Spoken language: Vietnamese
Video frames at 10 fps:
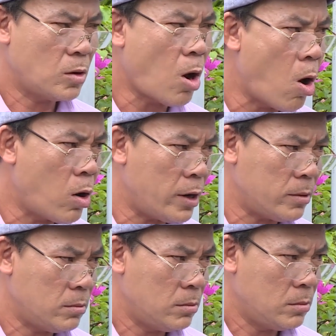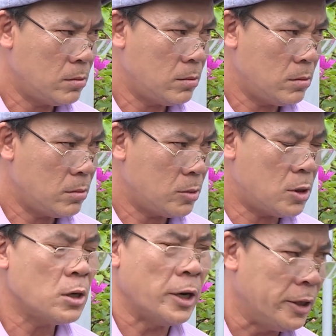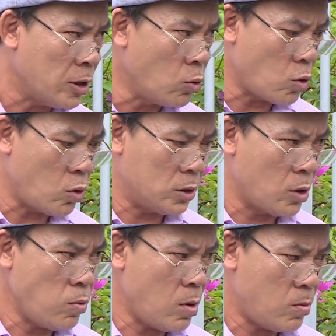con á cứ nghĩ xấu cho người tốt